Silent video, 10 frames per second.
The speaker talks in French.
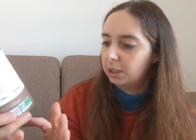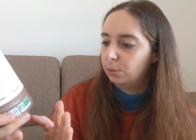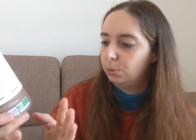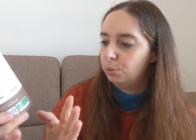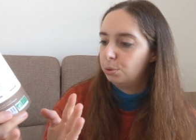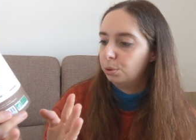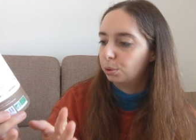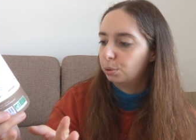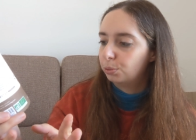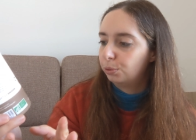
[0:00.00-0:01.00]
c'est du
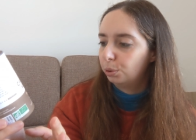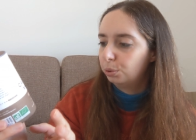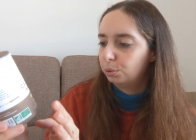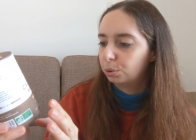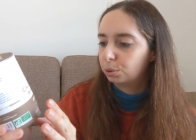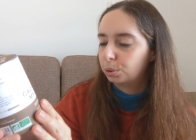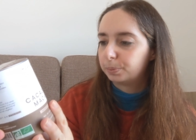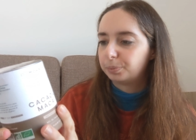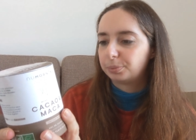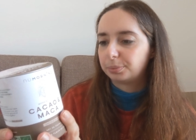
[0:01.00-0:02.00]
sucre de fleur de coco.